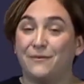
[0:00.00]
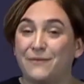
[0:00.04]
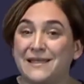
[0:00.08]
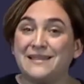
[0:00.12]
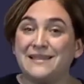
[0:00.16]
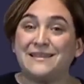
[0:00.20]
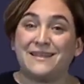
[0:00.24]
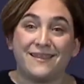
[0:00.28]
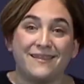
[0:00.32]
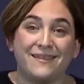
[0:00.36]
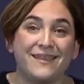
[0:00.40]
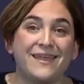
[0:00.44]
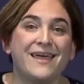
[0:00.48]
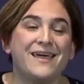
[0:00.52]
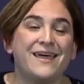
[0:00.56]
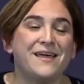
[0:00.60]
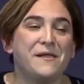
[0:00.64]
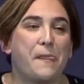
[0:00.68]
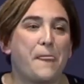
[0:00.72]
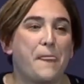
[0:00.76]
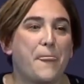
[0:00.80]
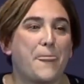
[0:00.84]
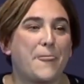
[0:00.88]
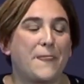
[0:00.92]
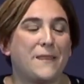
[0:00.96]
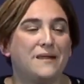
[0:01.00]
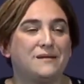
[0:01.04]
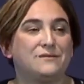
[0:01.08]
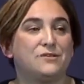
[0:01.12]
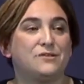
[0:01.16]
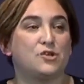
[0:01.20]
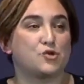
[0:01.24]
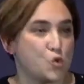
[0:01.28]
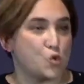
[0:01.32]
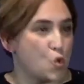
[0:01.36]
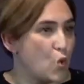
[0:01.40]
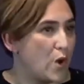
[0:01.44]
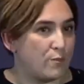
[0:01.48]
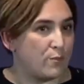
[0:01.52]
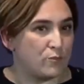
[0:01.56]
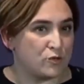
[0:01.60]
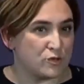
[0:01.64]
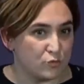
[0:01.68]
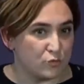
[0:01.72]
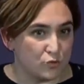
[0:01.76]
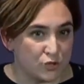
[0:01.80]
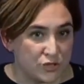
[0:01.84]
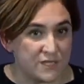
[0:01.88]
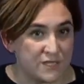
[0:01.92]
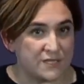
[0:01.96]
El 20D nos
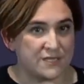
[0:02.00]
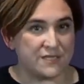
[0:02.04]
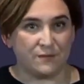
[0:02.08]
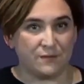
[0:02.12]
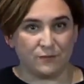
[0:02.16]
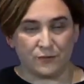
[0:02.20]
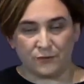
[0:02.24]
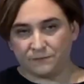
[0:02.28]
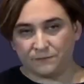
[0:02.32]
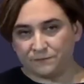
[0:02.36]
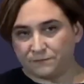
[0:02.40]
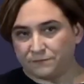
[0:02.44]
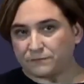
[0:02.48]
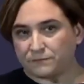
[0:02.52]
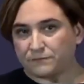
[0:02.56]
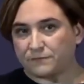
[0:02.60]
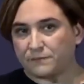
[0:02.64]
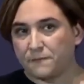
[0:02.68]
jugamos muchísimo.